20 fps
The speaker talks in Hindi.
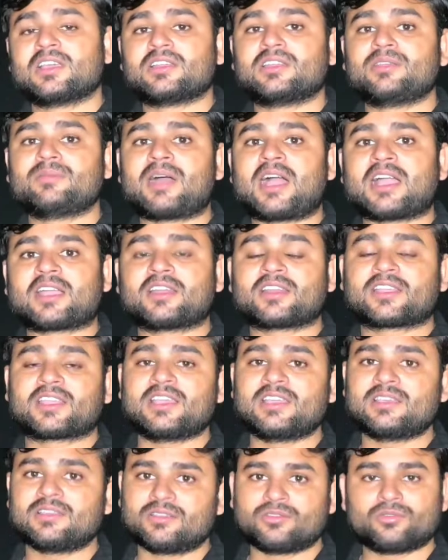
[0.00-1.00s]
निभा
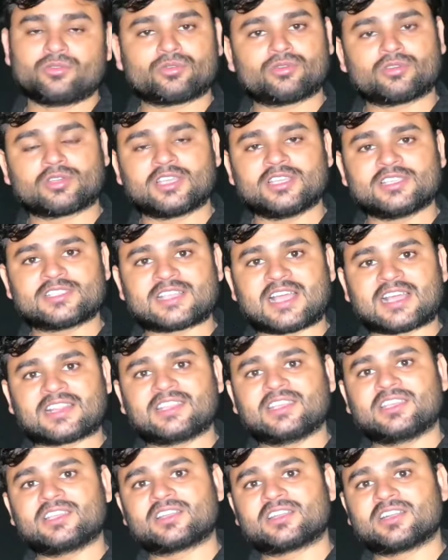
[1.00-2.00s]
करके दोनों की
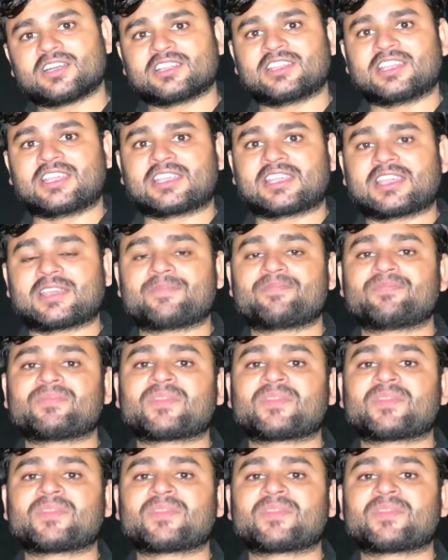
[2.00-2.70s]
शादी कर देंगे